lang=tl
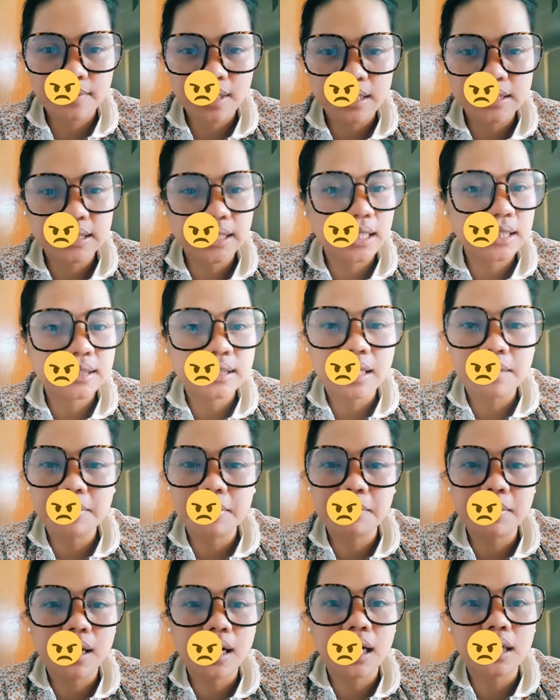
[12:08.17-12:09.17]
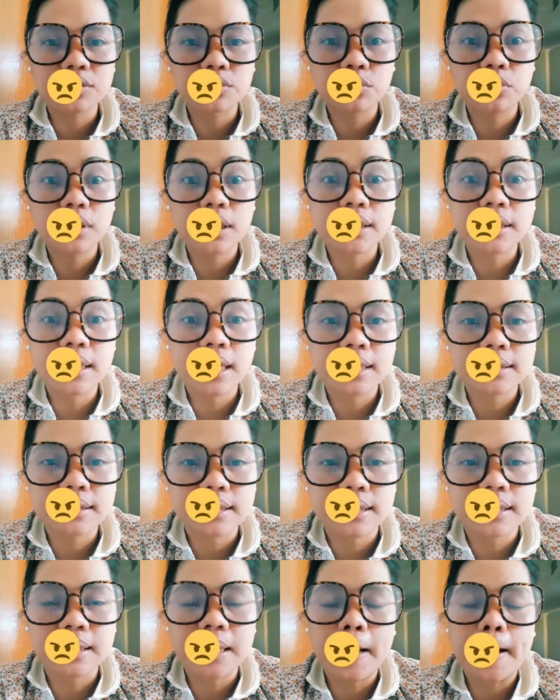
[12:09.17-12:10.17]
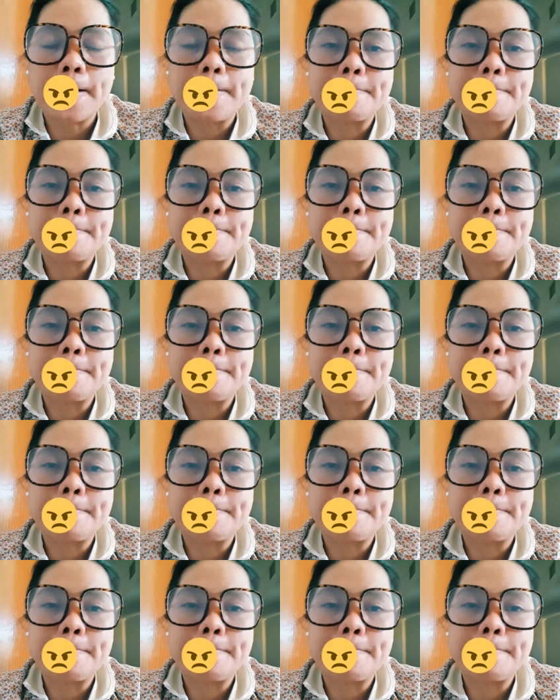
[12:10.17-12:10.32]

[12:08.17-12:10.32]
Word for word: Kasi ang daming mga katulad natin